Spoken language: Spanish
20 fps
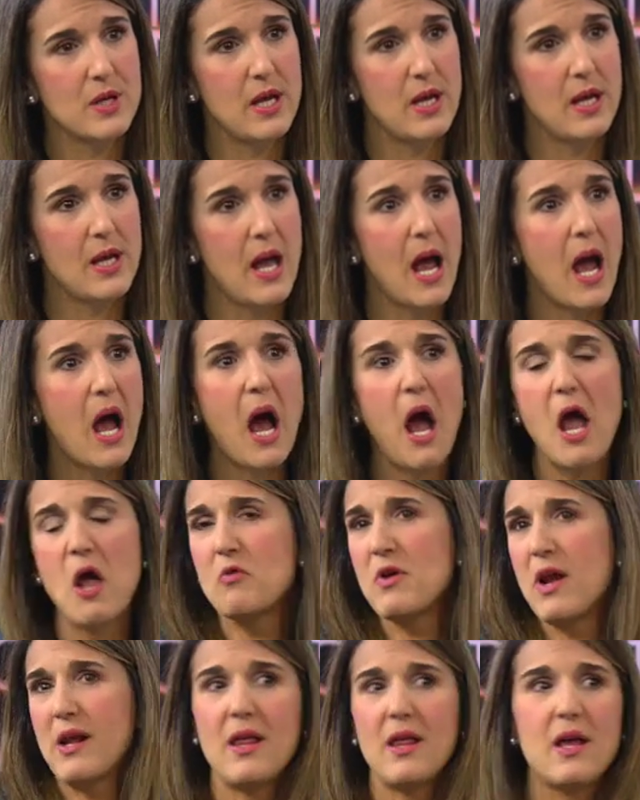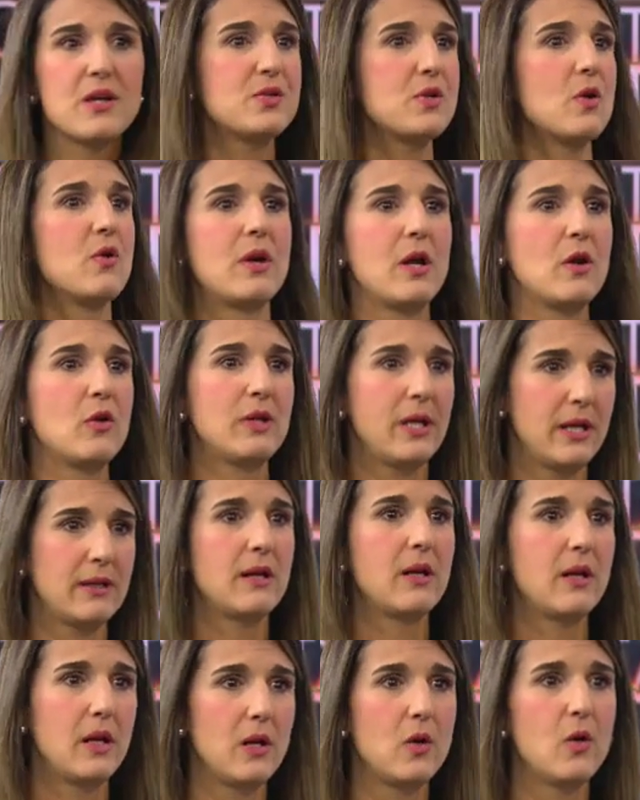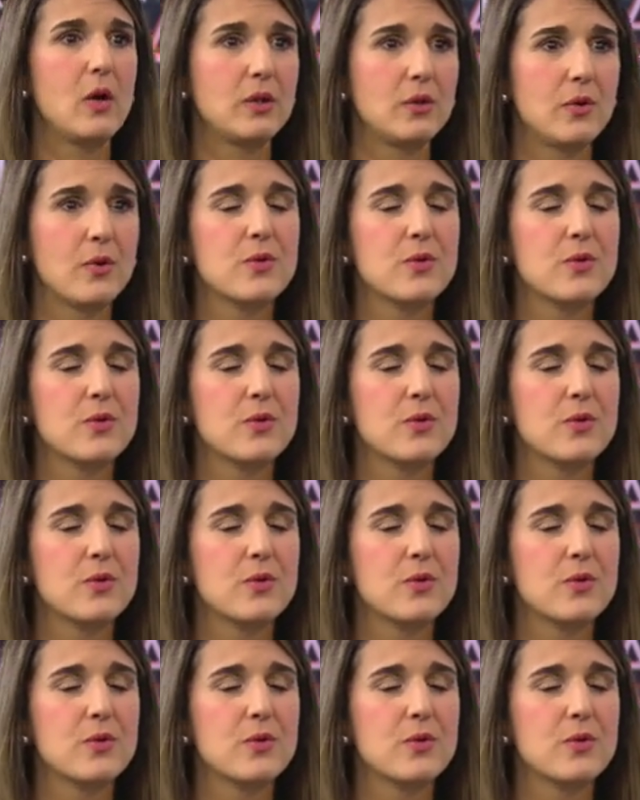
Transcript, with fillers: a eh, una redacción que nos deje tranquilos a todos.